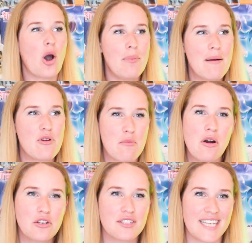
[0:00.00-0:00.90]
probablement
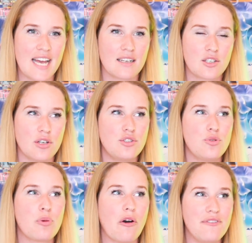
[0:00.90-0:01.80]
que,
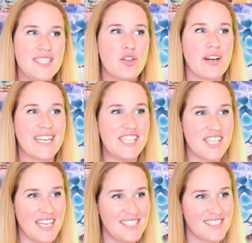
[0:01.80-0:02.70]
tu profites de
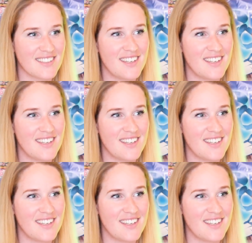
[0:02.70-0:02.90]
richesses